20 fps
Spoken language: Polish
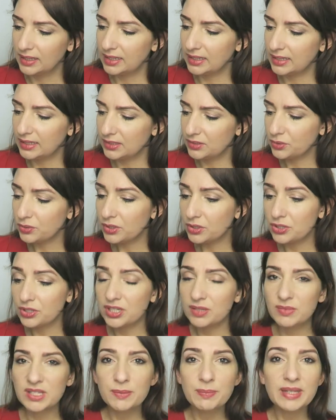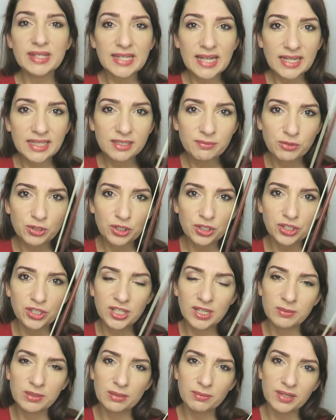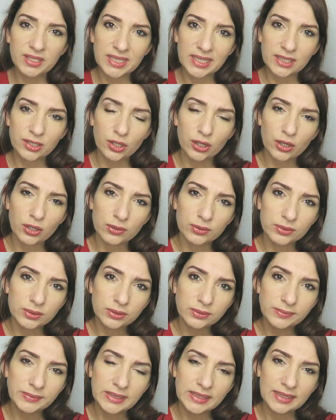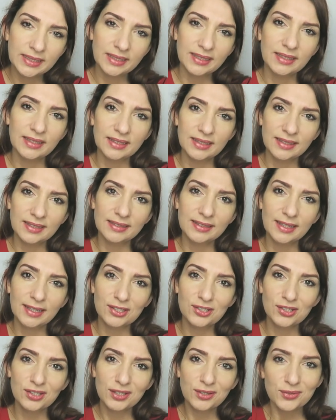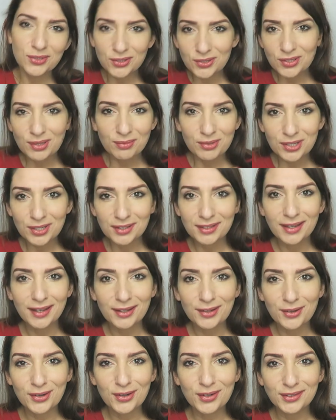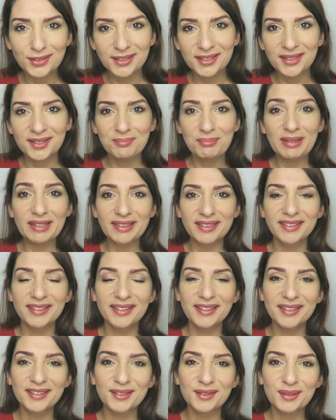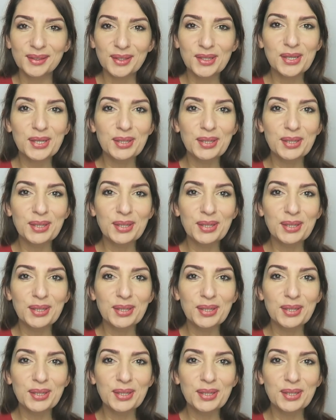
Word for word: E, struny czyścimy specjalnym czyścikiem na bazie alkoholu, e, także nie ustosujemy żadnych alkoholi pitnych do tego,